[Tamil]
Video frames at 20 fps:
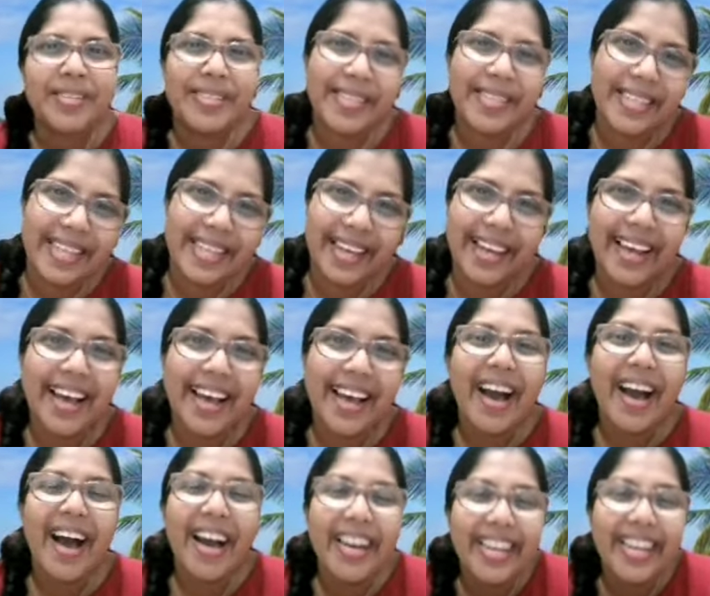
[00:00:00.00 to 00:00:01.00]
சரியா
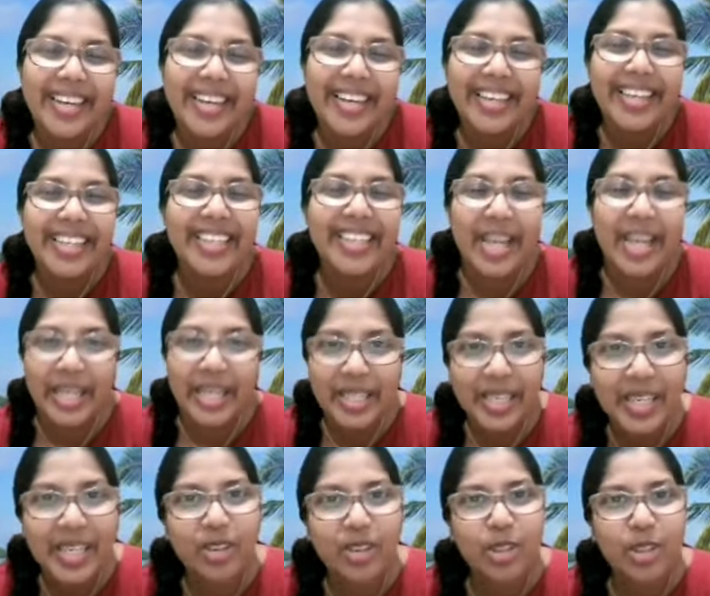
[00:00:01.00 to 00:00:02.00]
ஆனா இந்த
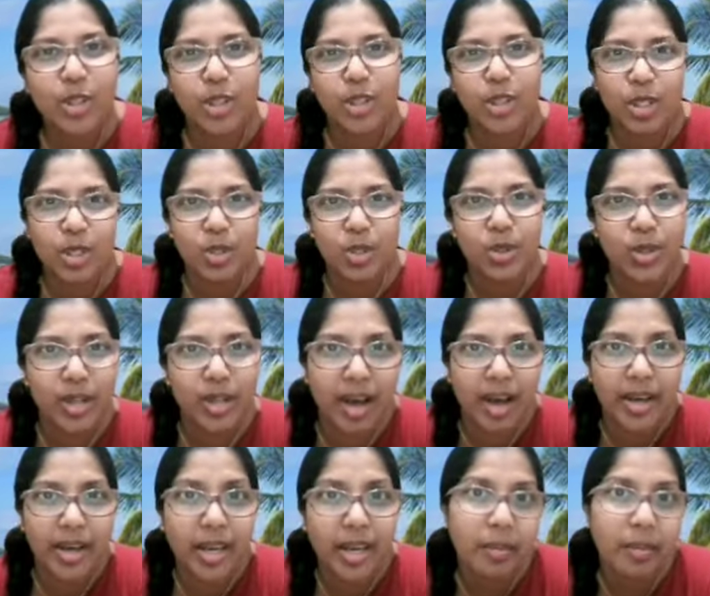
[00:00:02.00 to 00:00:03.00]
கதையில ஒரு சின்ன ஒரு
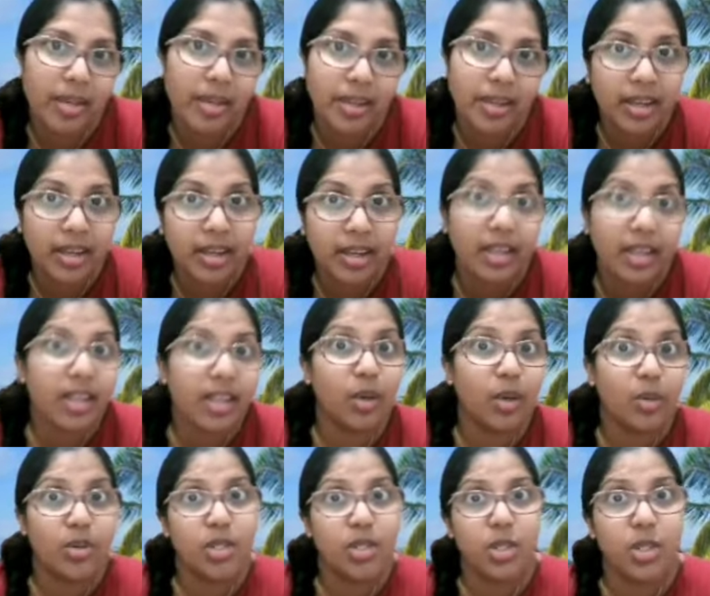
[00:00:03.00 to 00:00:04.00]
காரியம் இருக்கு எங்களுக்கு
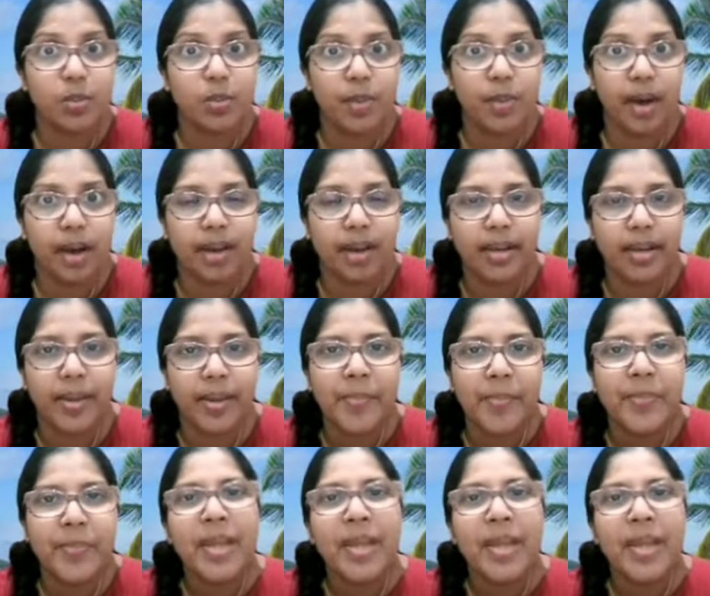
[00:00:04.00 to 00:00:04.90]
யோசிச்சு பார்க்க